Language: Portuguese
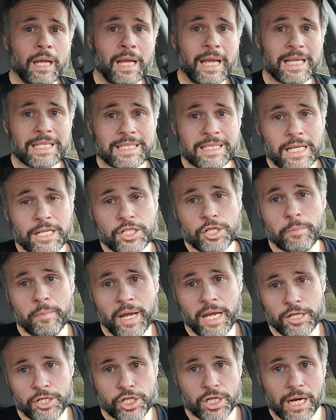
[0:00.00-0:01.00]

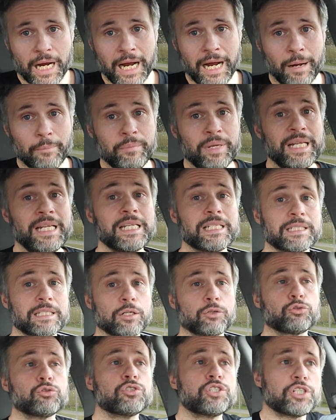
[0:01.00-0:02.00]
Recentemente, a
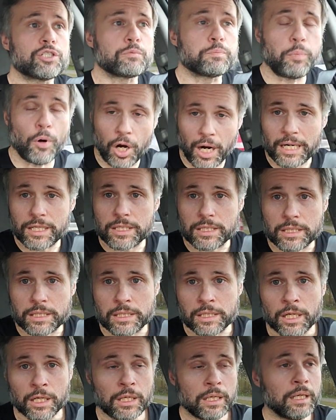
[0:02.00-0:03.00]
ministra dos
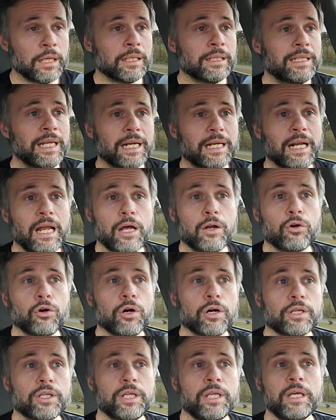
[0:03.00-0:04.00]
Esportes
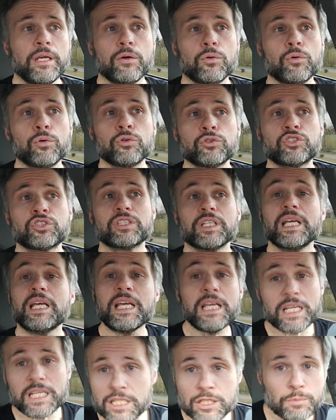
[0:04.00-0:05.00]
declarou que os
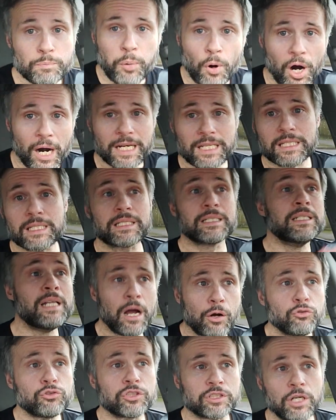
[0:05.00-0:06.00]
esportes
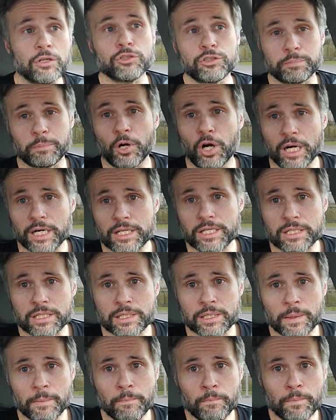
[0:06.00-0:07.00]
não são
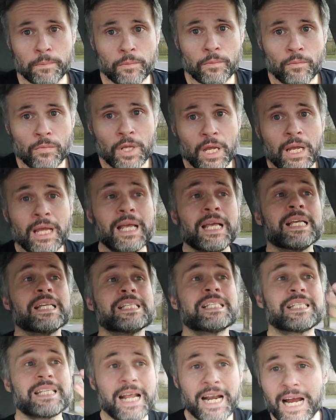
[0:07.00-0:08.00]
esportes.
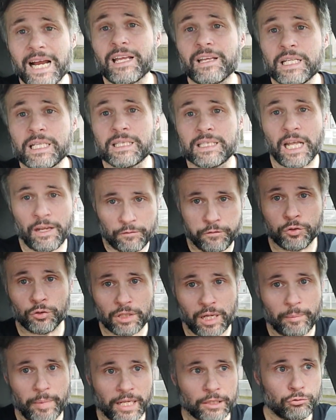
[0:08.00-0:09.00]
Será que tem
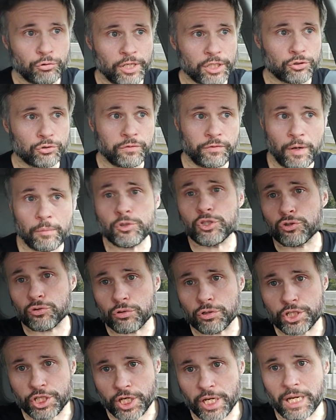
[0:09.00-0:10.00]
fundamento isso? Vamos
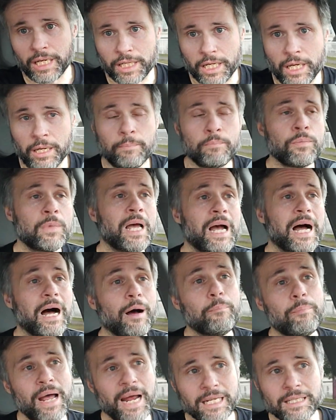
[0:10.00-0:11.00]
discutir aqui
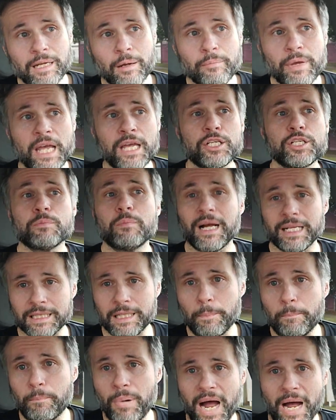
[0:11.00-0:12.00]
abertamente,
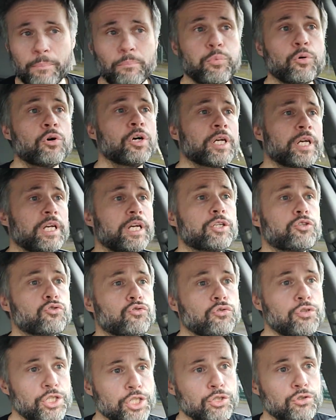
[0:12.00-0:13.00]
bater papo e
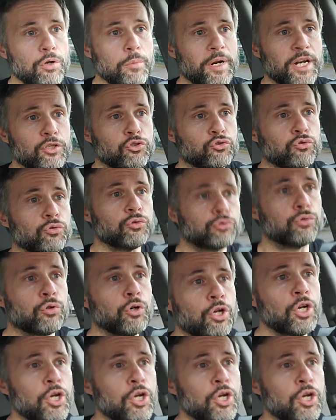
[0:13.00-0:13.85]
discutir sobre o assunto.